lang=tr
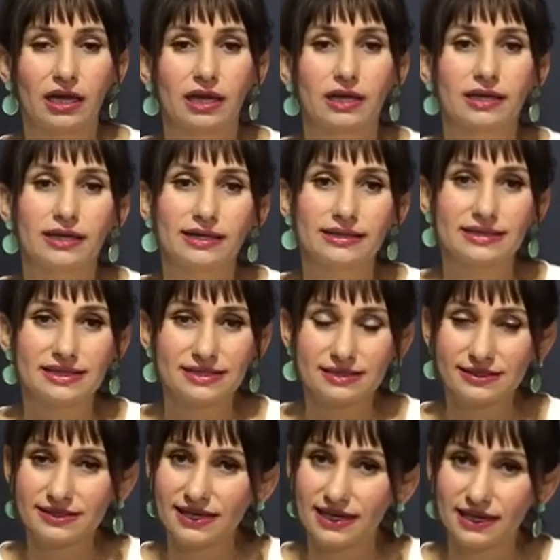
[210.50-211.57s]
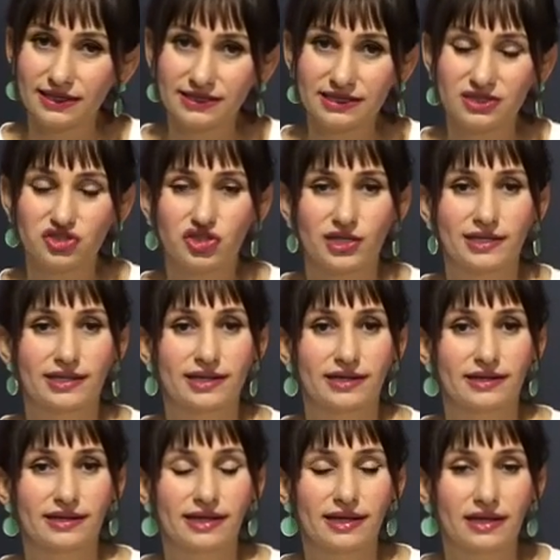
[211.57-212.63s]
e, nasıl seyahat
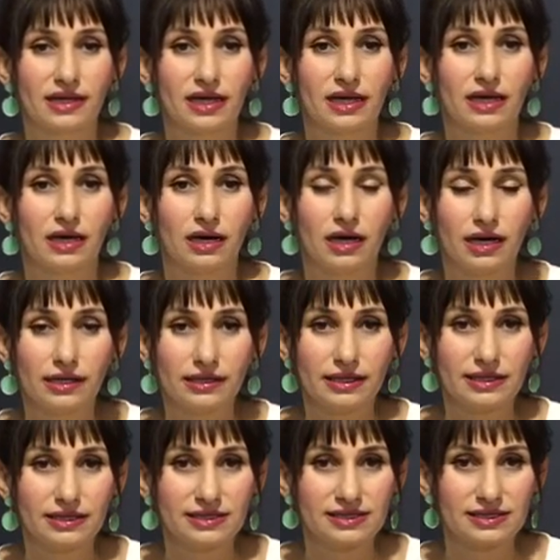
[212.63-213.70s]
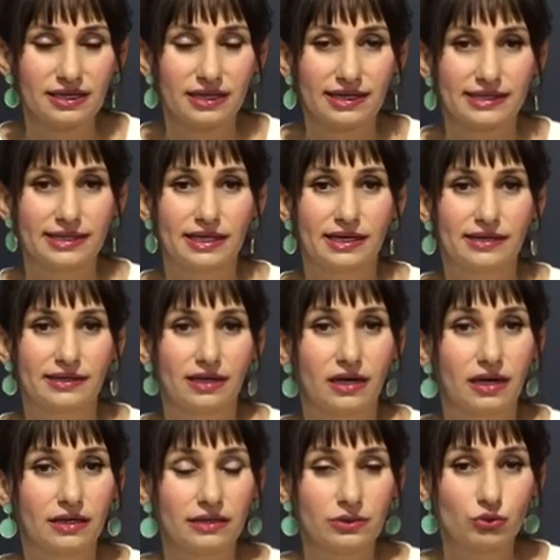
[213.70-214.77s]
edeceklerini, hangi saatlerde
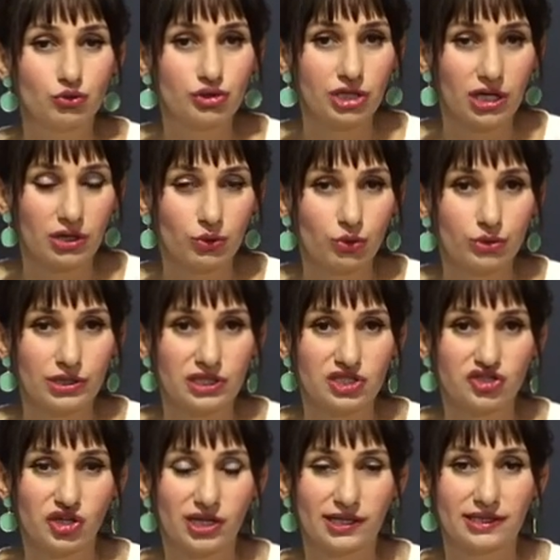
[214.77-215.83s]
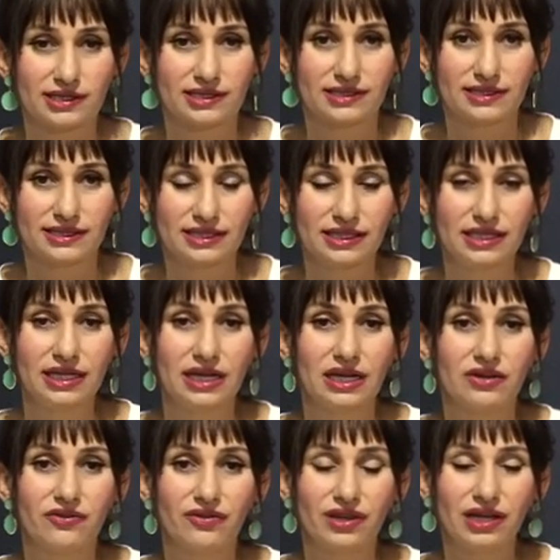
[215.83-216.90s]
hangi uçağı kullanacaklarını
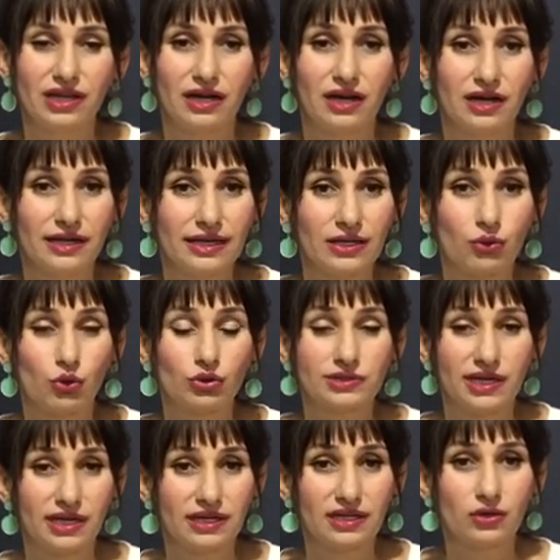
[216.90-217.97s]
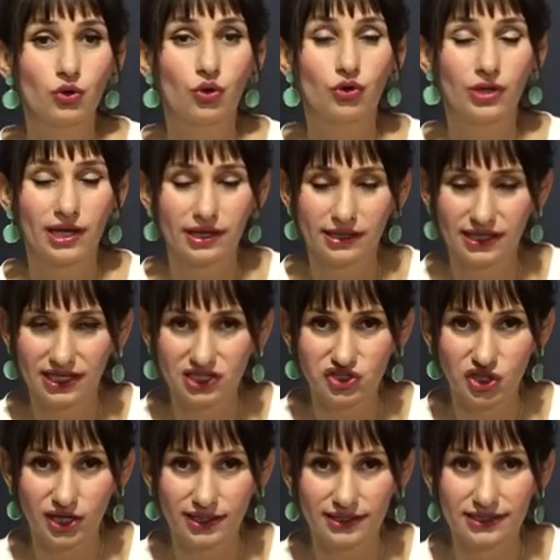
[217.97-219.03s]
ve hangi otelde
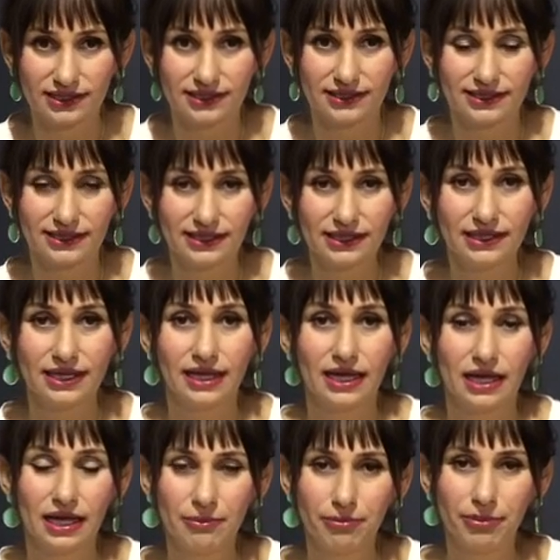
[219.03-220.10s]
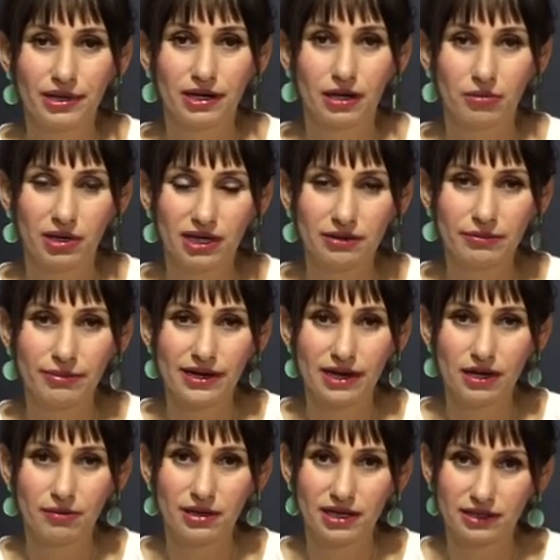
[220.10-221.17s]
konaklayacaklarını hep beraber
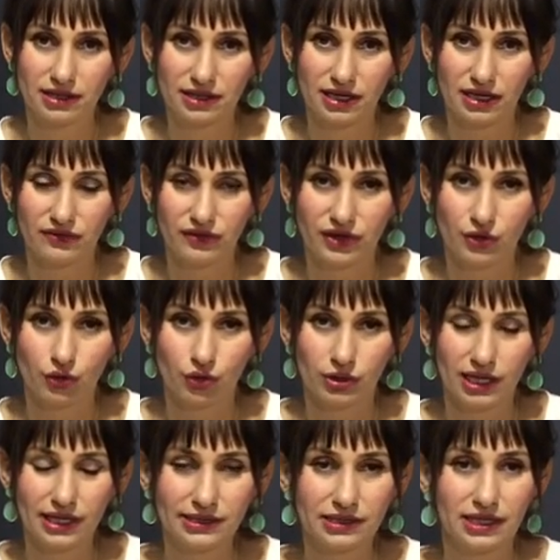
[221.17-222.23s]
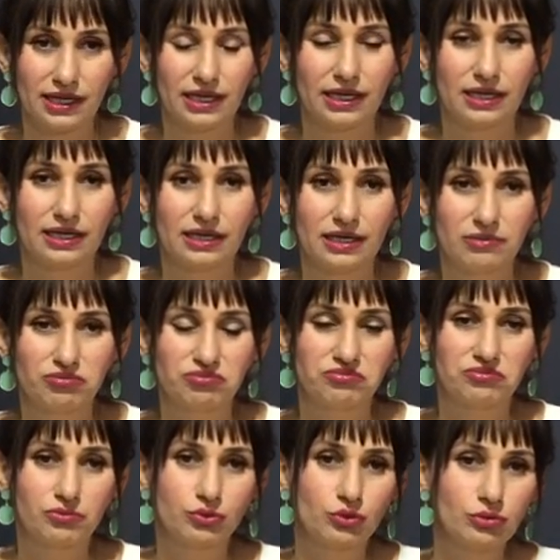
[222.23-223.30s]
beraber karar veriyorlar. E,
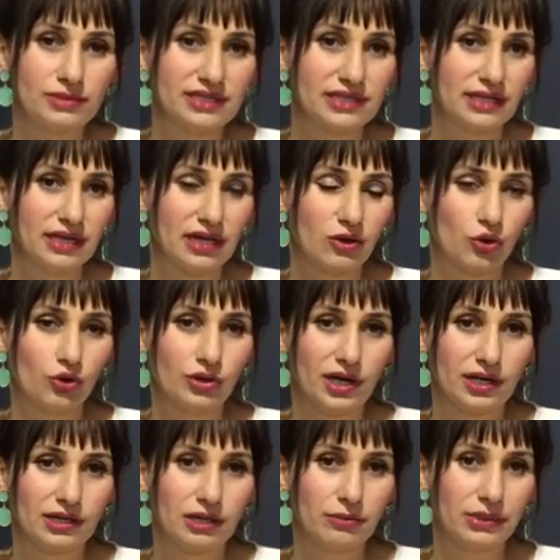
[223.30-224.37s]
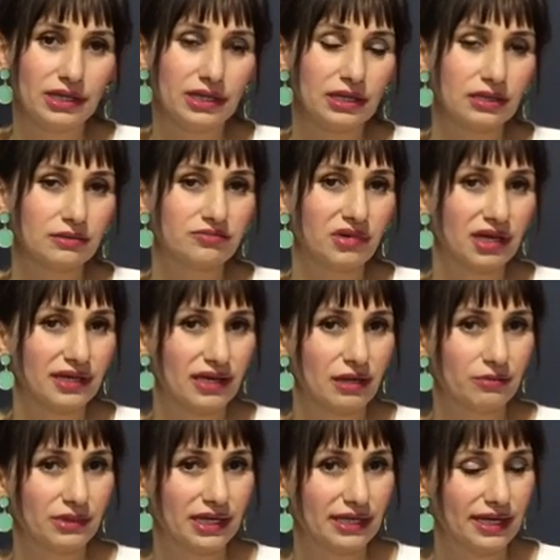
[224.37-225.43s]
bunu mesela konaklamayı
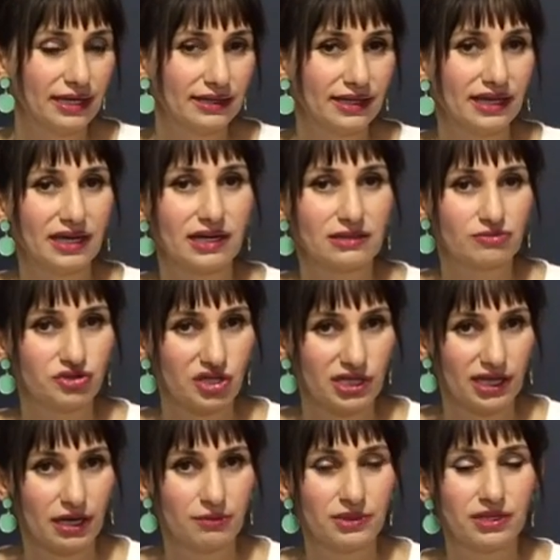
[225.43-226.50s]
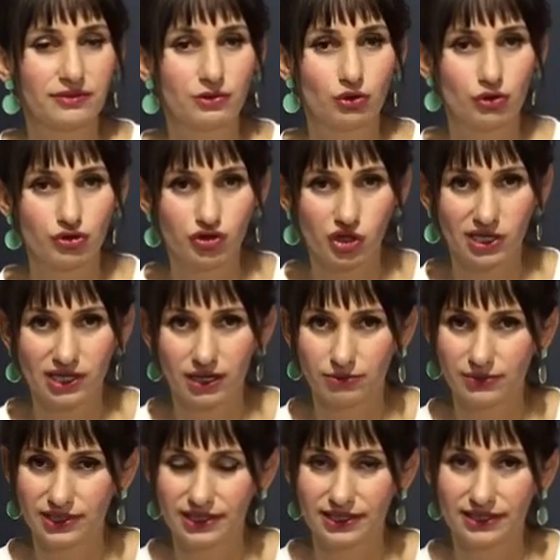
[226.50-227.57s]
hakem genelde yardımcı hakemleri ve dördüncü
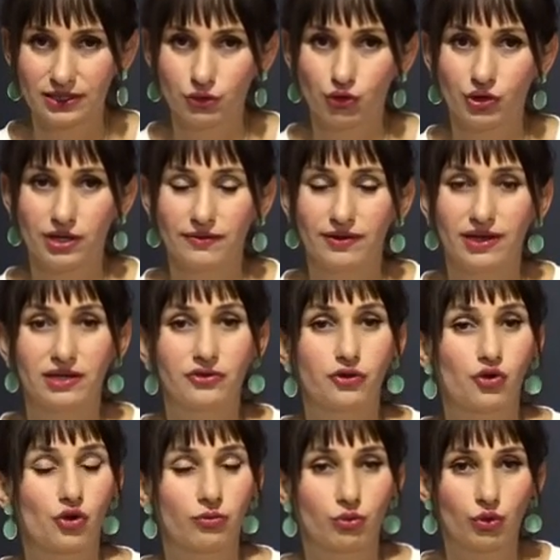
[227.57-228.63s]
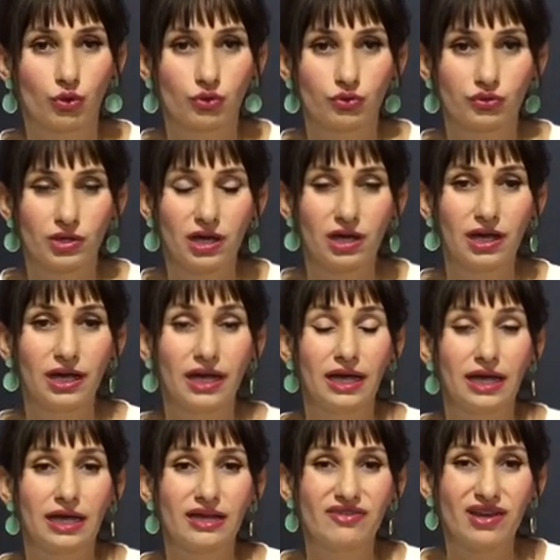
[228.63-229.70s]
hakemlerini görevlendiriyor bu konuda.
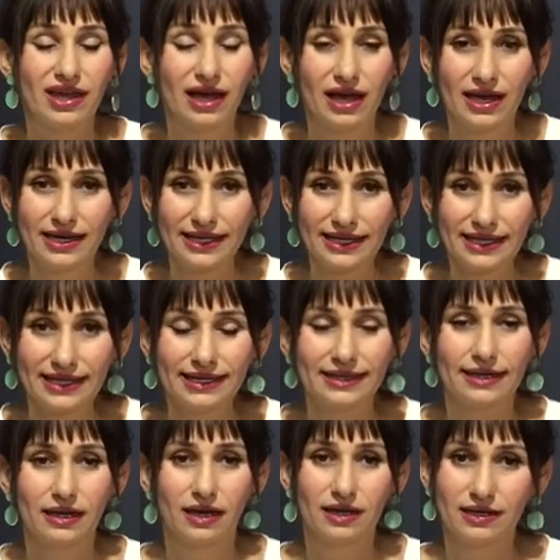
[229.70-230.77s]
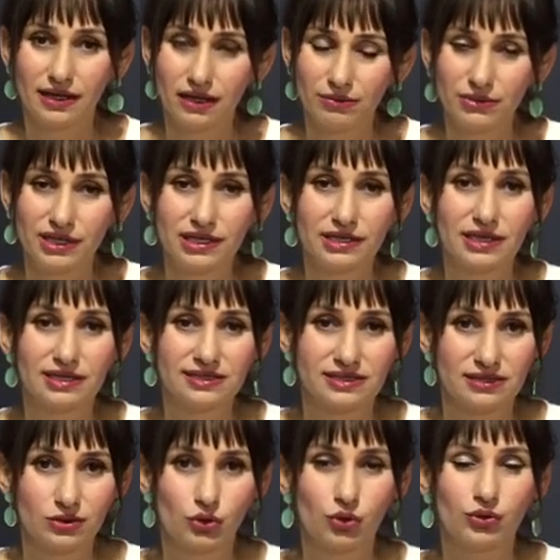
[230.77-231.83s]
E, ve her ilde hakemlerin
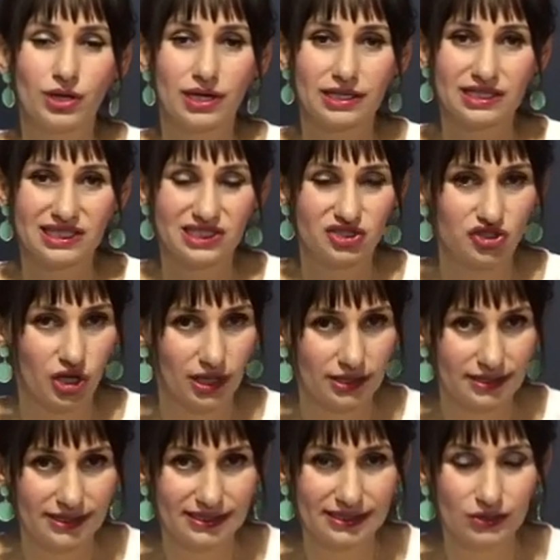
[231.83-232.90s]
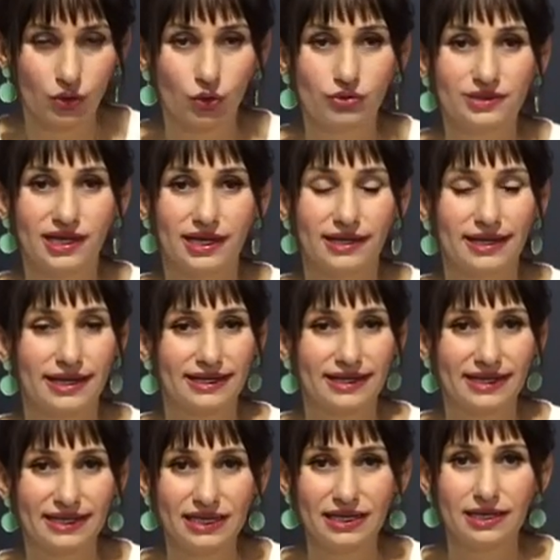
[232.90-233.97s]
aslında konaklayacakları oteller
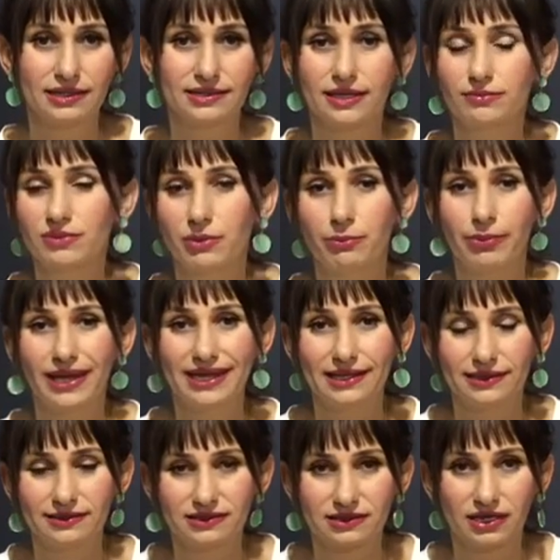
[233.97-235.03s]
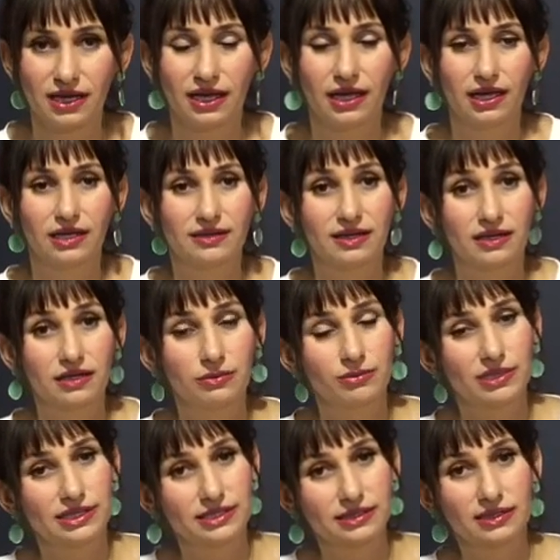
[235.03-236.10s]
genel anlamda bellidir.
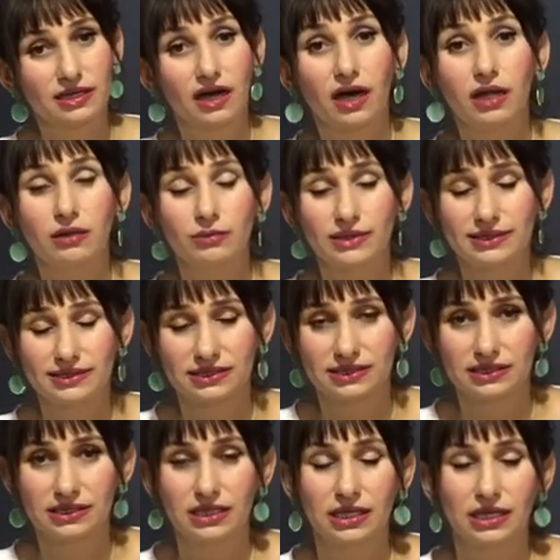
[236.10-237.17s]
Takımların kalmadığı